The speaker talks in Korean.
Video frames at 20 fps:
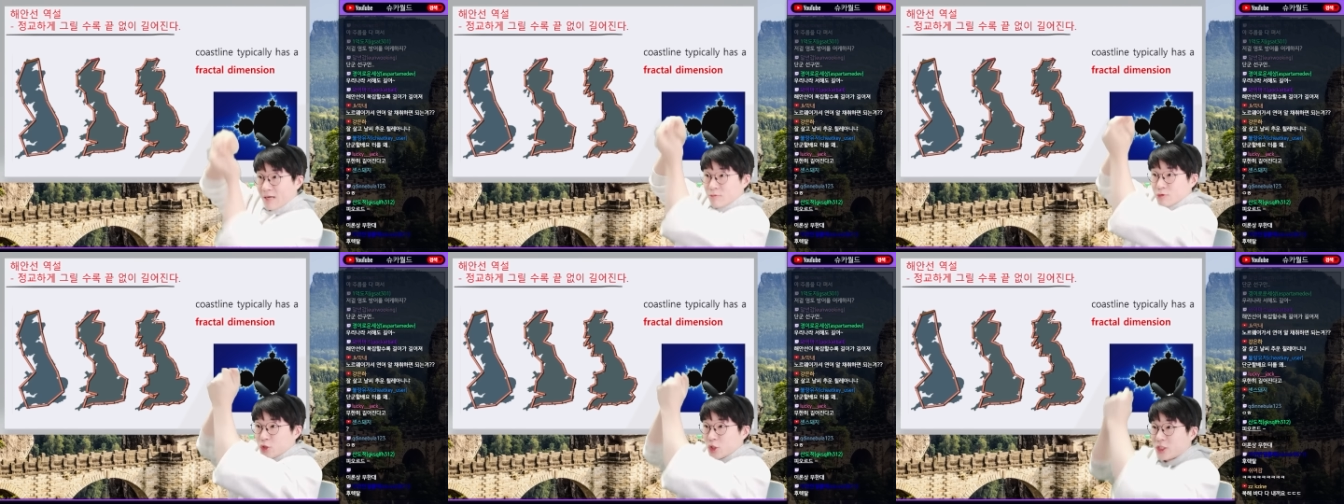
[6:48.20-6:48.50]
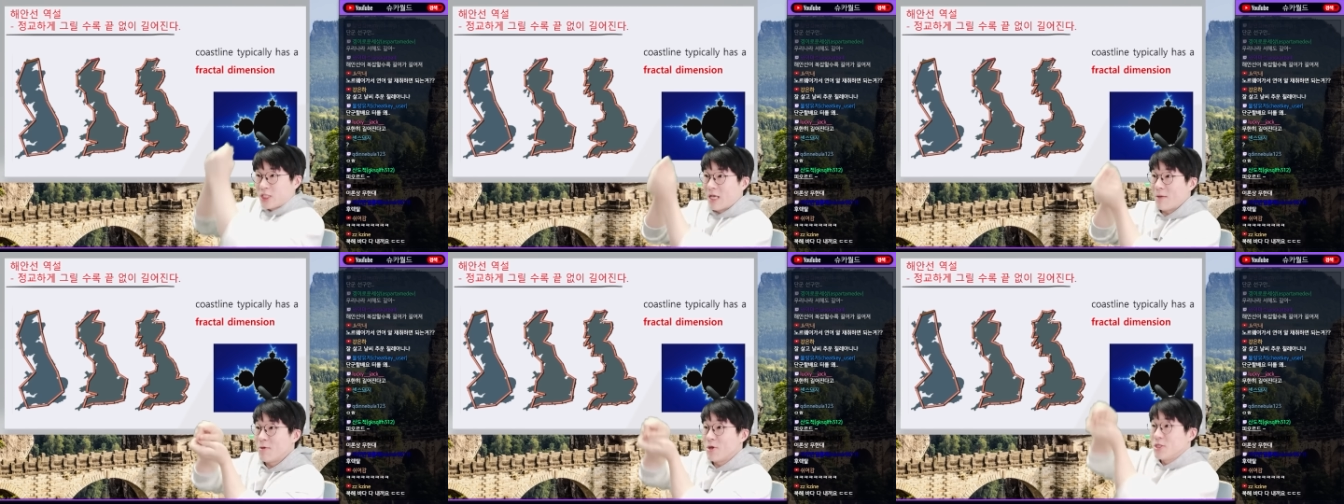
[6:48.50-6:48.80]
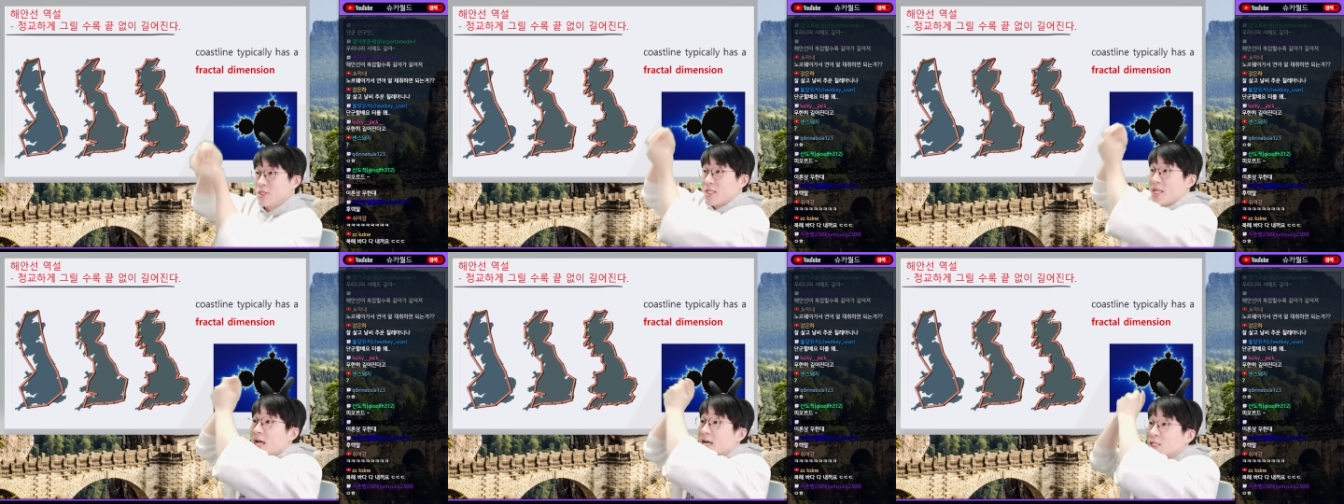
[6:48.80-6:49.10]
가면서
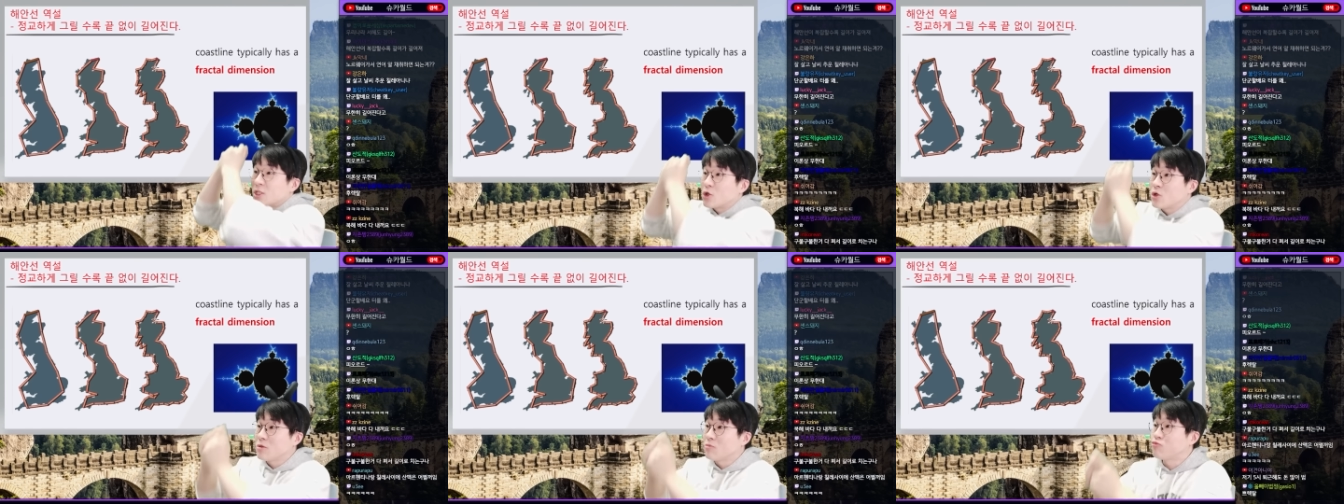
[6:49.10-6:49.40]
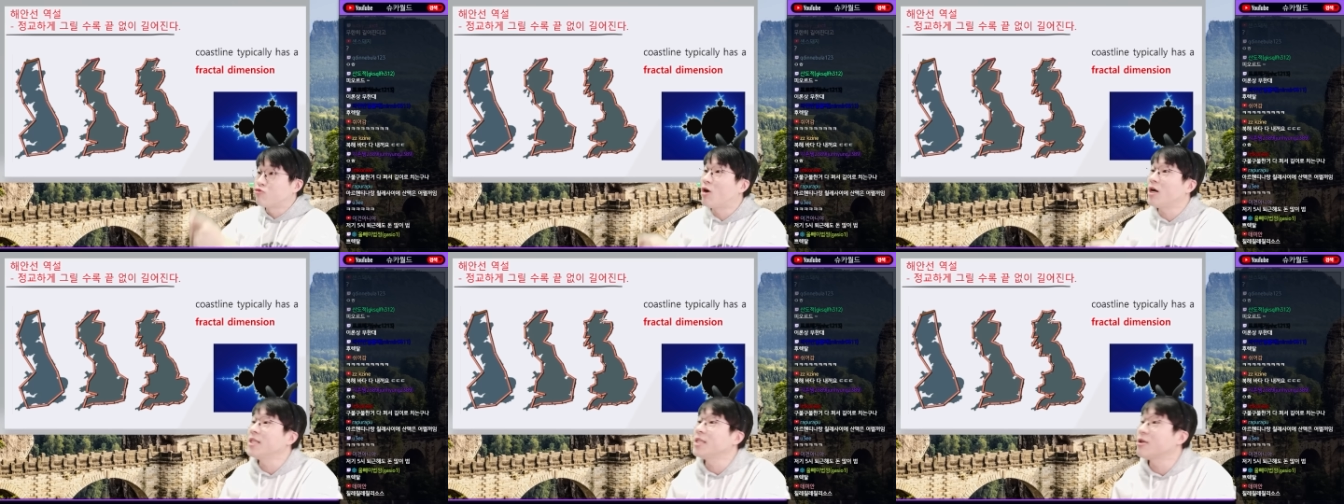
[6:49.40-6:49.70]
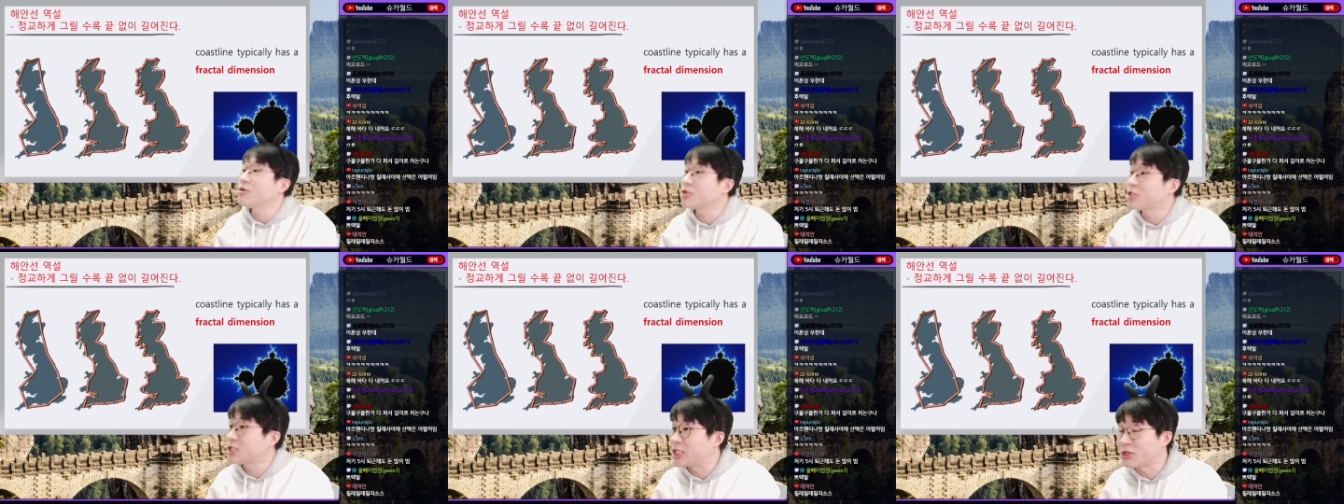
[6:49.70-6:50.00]
재변은 해안선이
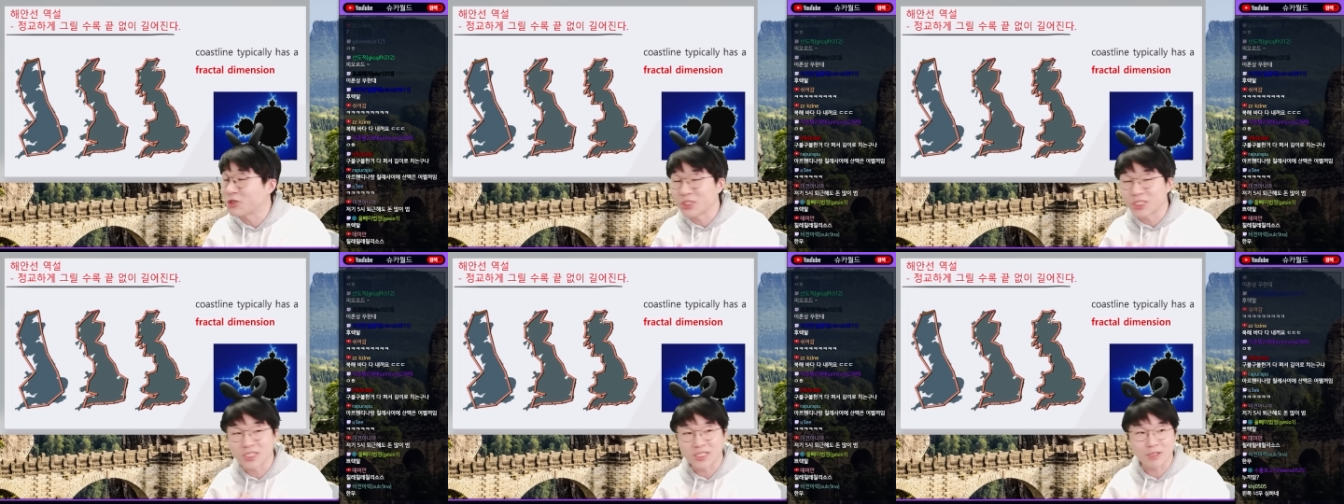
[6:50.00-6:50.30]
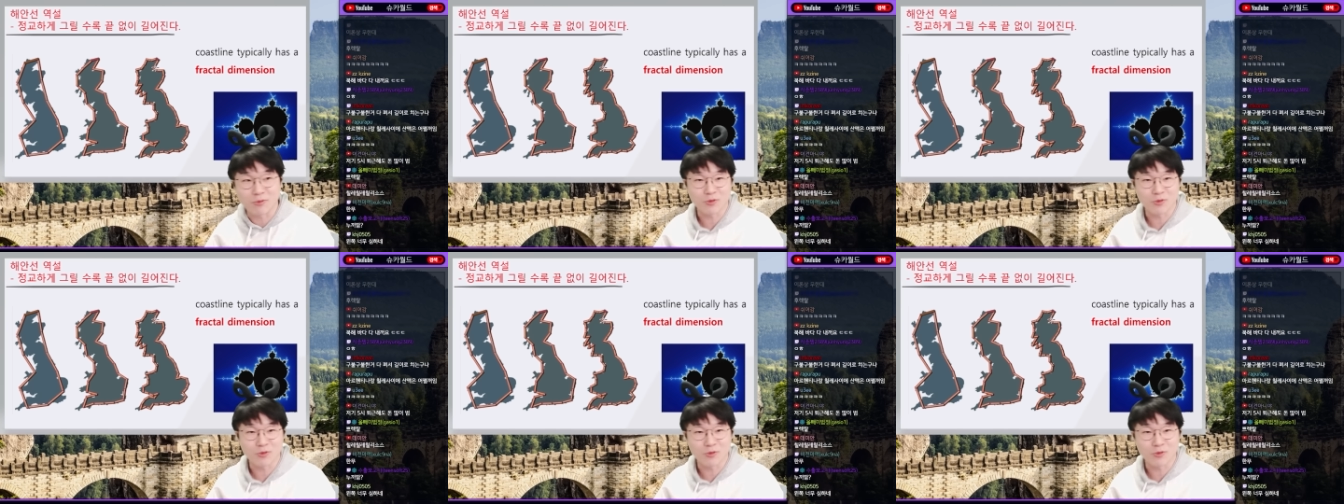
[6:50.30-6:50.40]
무한대로 길어지기